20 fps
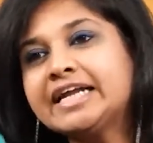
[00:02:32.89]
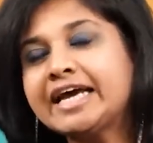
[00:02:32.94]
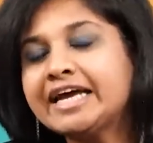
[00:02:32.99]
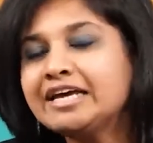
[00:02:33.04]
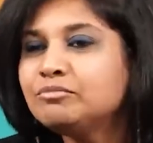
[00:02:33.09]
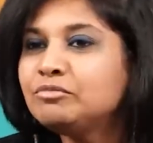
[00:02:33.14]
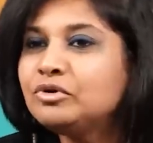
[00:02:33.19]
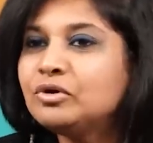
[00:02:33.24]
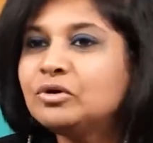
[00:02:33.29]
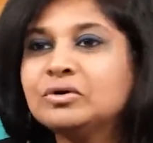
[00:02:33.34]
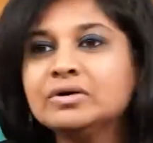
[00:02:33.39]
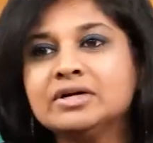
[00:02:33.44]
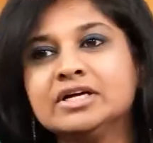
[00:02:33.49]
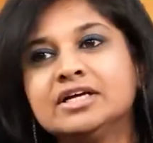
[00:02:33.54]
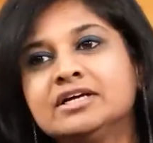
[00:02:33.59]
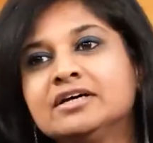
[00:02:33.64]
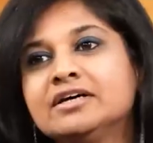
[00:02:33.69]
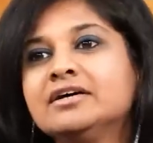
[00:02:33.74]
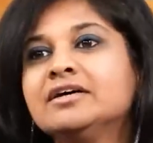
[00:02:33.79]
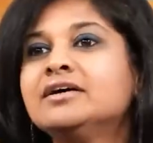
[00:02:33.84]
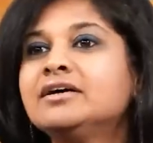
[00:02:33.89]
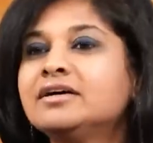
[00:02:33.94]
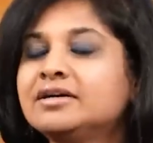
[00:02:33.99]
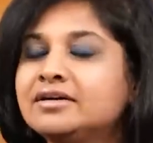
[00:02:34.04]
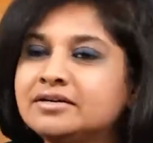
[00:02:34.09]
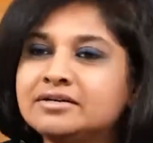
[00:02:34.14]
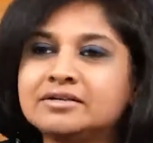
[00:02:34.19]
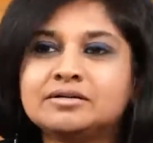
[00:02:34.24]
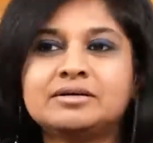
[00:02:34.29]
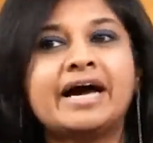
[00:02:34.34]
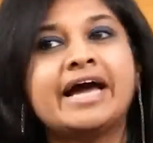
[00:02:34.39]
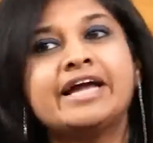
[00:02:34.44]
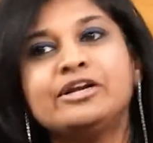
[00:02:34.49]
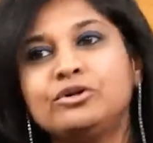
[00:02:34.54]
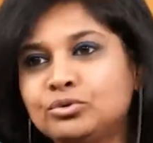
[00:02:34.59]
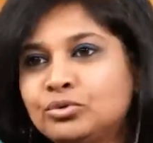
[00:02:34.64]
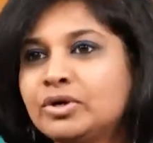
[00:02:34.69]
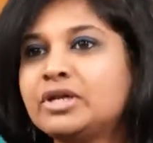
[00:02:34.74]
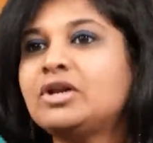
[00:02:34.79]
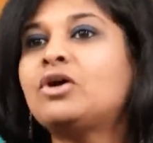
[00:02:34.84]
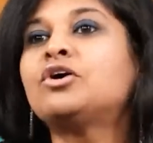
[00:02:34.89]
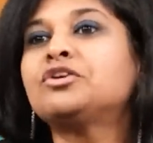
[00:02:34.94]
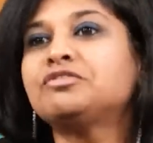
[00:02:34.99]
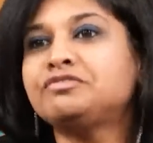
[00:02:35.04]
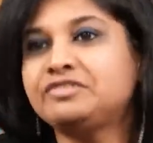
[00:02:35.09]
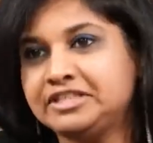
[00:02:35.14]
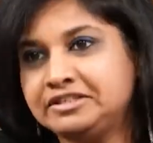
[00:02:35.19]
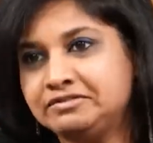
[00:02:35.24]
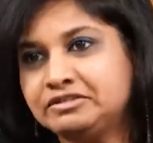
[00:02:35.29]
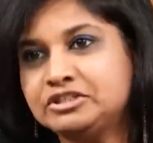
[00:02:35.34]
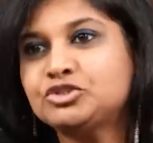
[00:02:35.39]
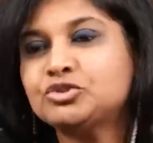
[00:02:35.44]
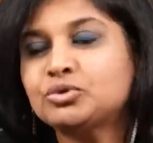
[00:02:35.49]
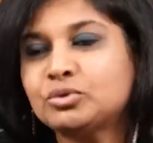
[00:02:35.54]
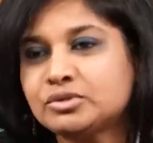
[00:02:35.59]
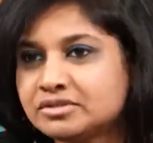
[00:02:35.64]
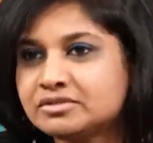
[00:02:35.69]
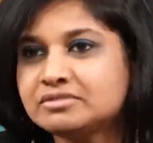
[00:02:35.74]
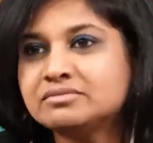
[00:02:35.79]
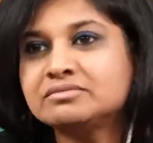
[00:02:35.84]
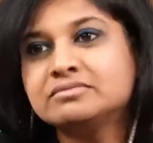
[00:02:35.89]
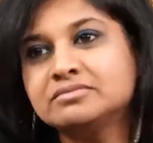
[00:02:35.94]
టైంలో ఐ డూ అ లాడ్ ఆఫ్ టీవీ షోస్